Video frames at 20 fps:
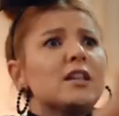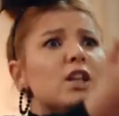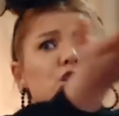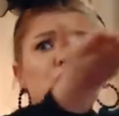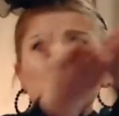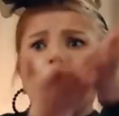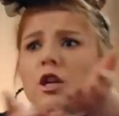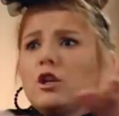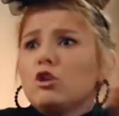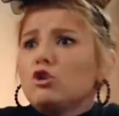de
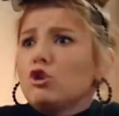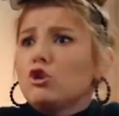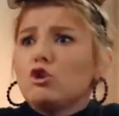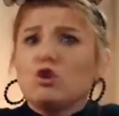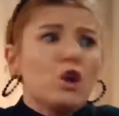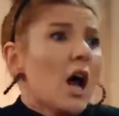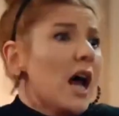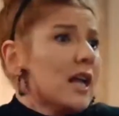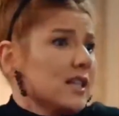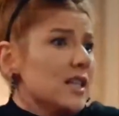çelini
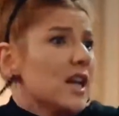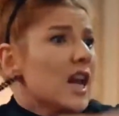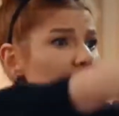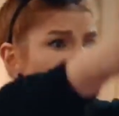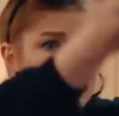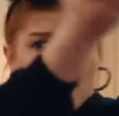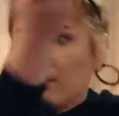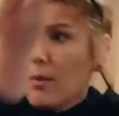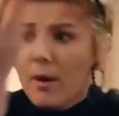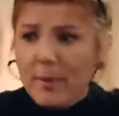çocuğunu alsın
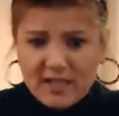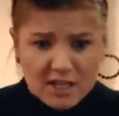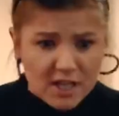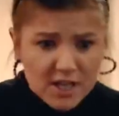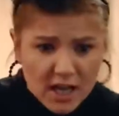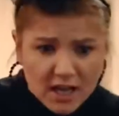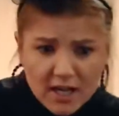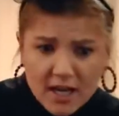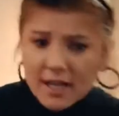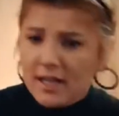anasını
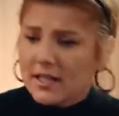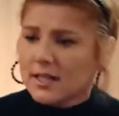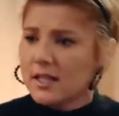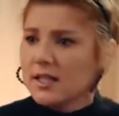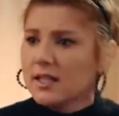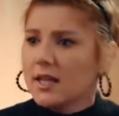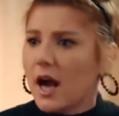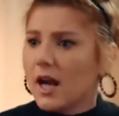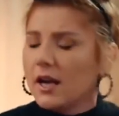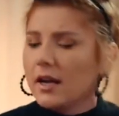babasının yanına
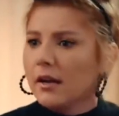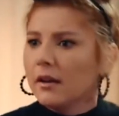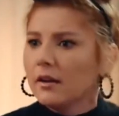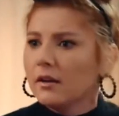gitsin yani.